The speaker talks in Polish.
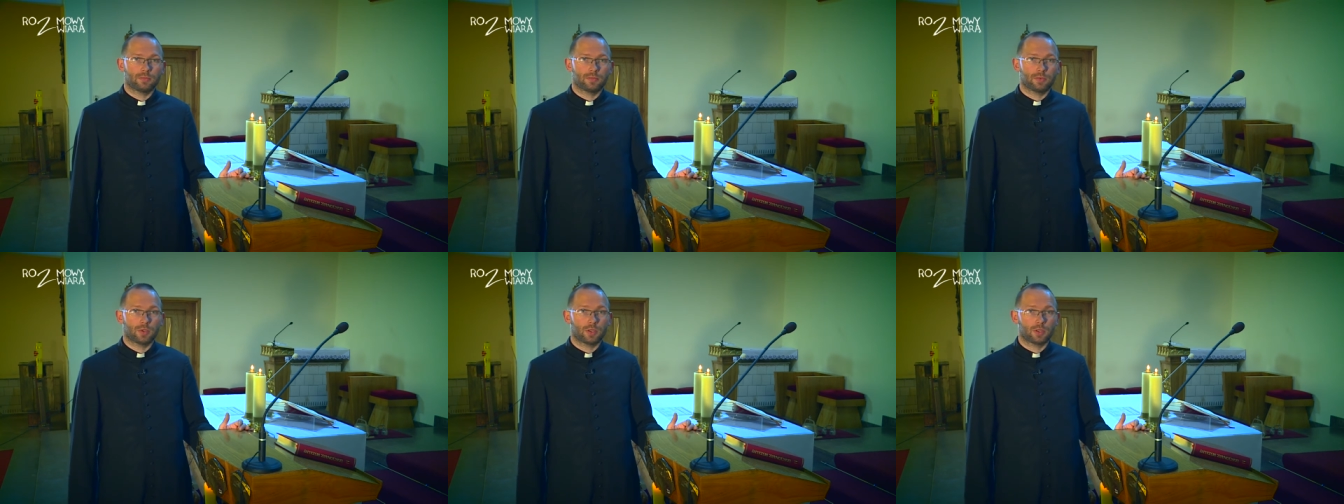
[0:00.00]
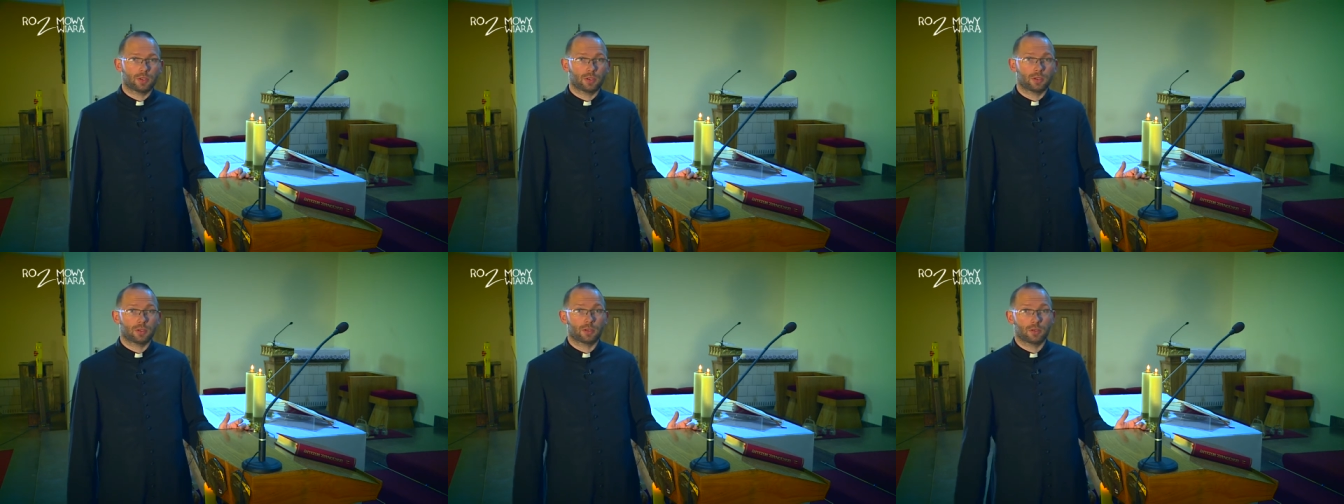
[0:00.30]

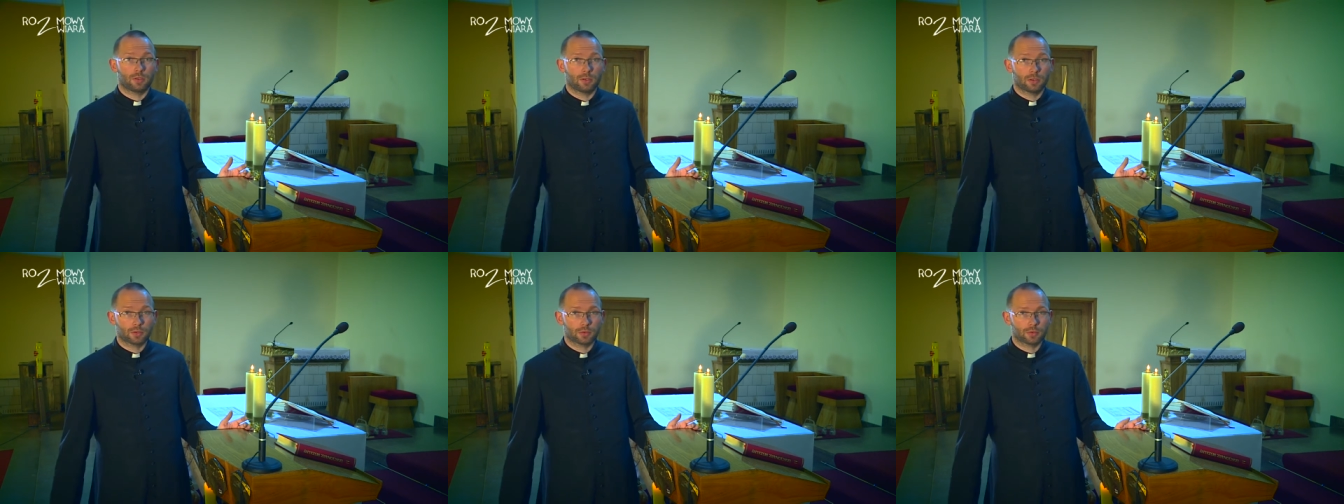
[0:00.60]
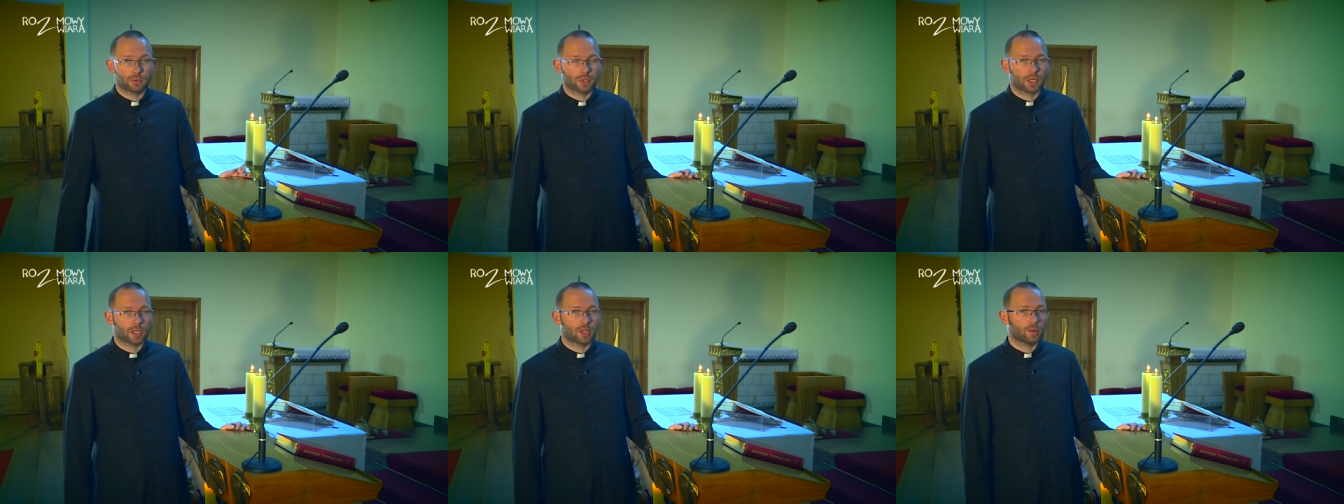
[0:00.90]
do
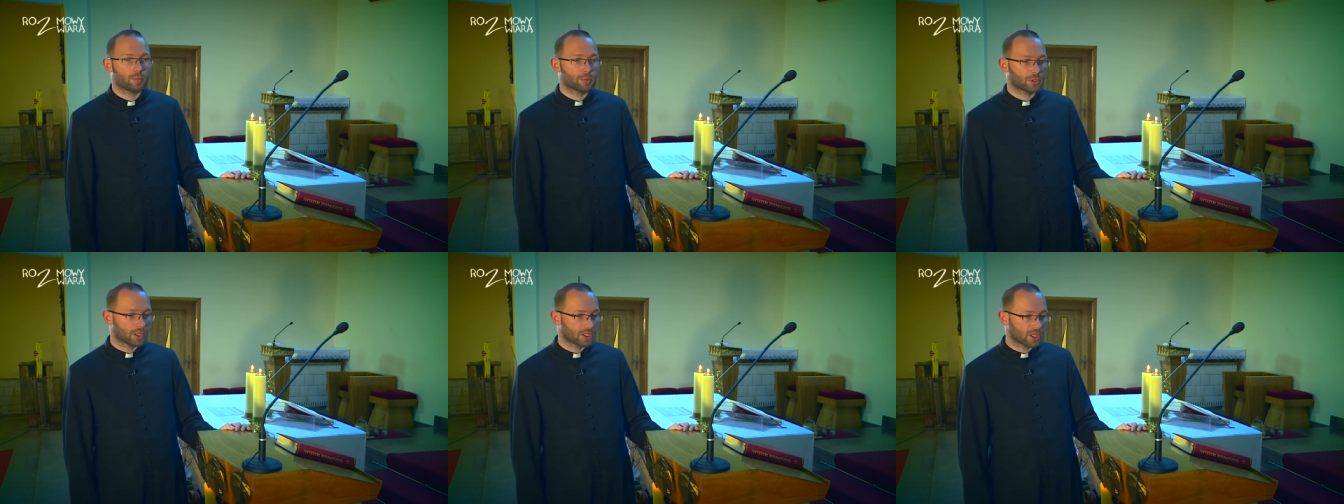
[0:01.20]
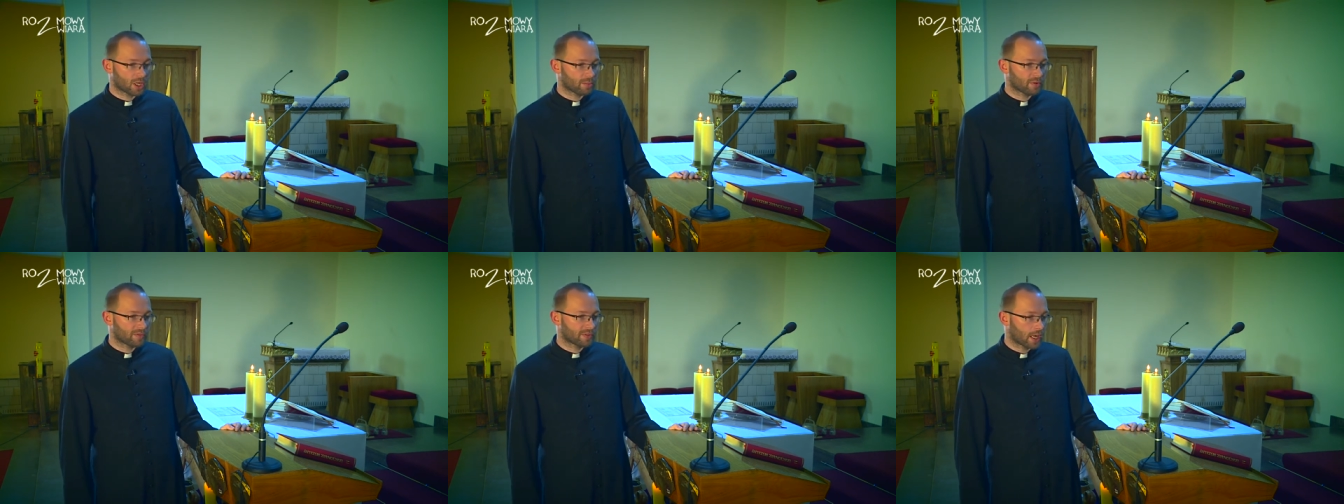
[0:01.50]
którego
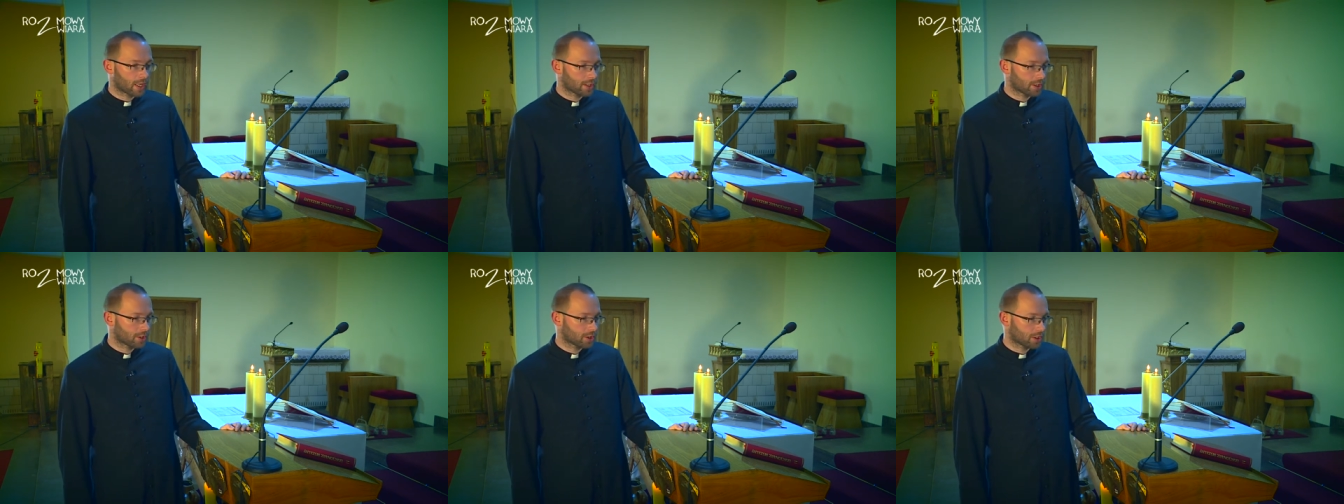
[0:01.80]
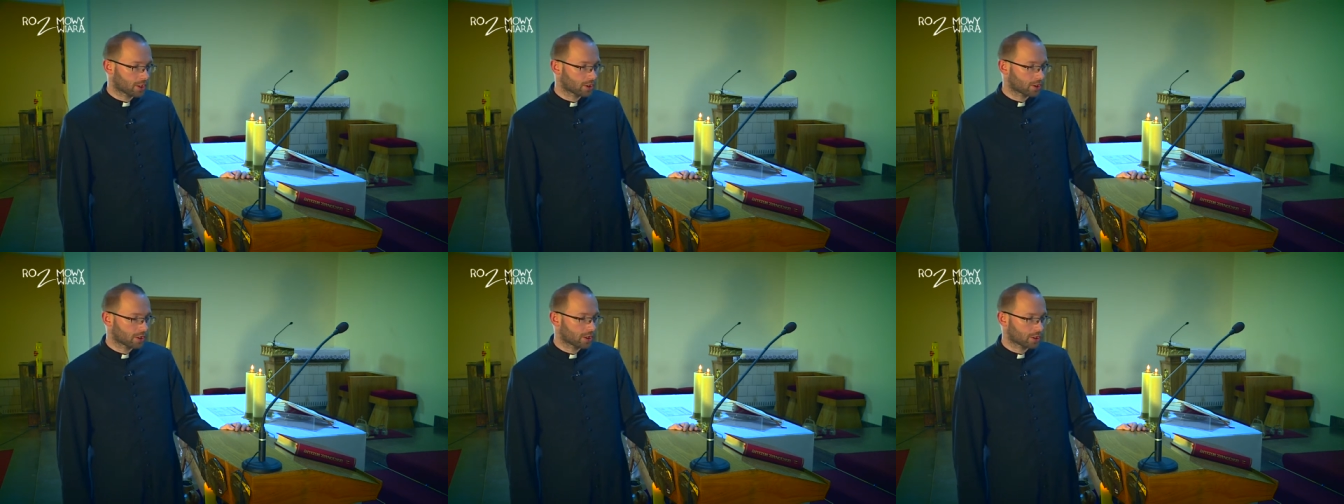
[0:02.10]
przejdziemy w dalszej
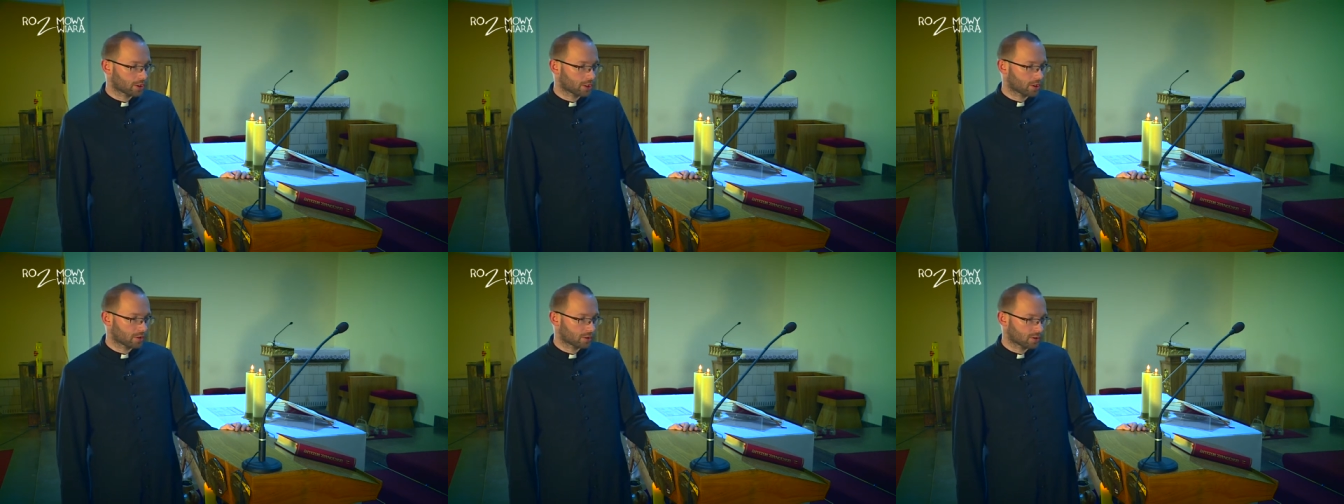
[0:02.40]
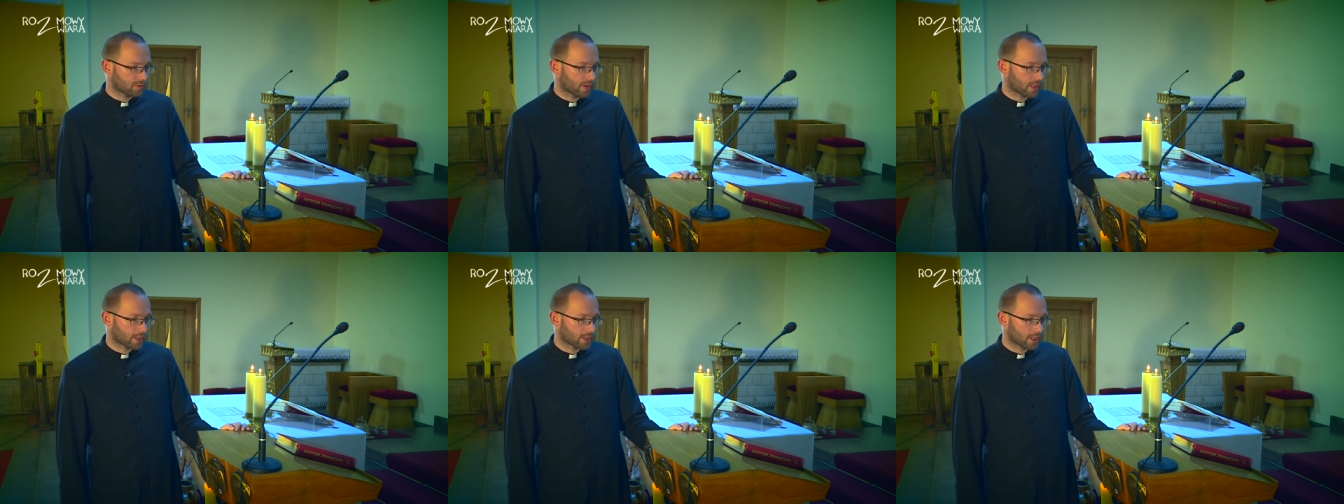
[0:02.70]
części naszych
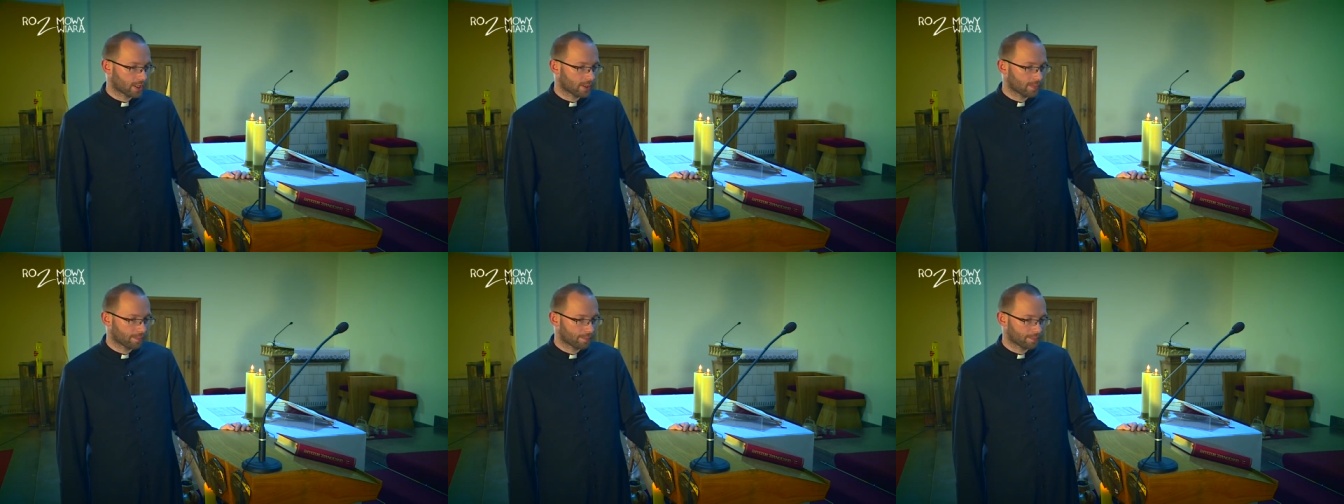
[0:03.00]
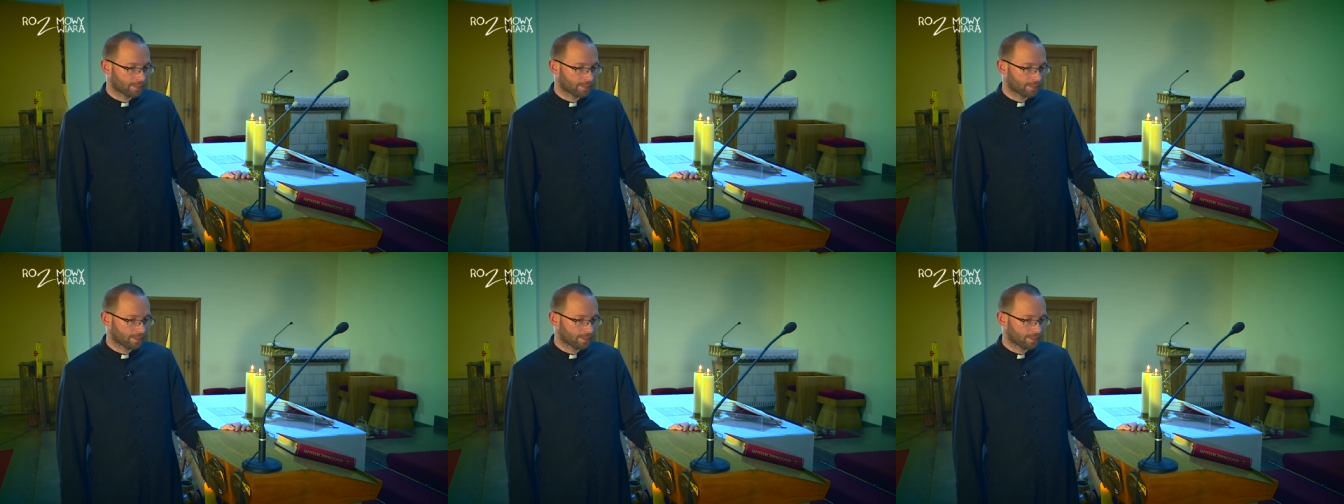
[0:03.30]
rozważań.